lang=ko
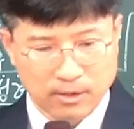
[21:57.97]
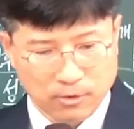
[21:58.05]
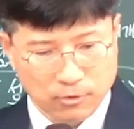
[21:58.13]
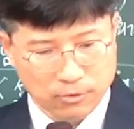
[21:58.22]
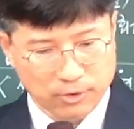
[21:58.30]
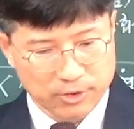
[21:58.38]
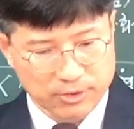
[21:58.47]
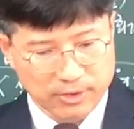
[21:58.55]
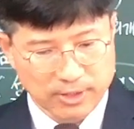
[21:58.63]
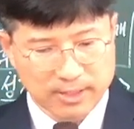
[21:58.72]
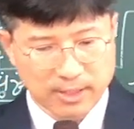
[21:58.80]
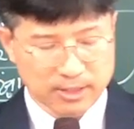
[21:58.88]
고린도전서
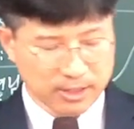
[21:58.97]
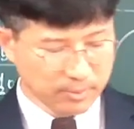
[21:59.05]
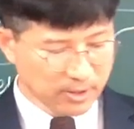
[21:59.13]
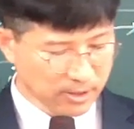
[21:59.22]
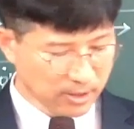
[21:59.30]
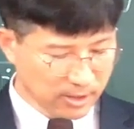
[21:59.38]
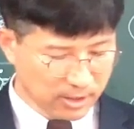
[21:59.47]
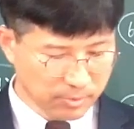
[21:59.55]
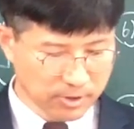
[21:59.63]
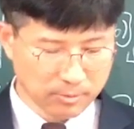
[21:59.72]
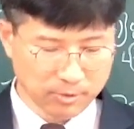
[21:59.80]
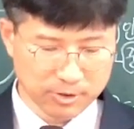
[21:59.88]
2장 11절
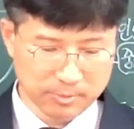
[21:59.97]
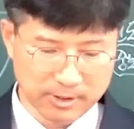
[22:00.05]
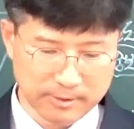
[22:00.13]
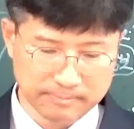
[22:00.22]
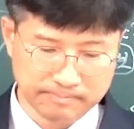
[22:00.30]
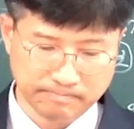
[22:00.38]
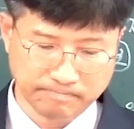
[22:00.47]
12절 보시면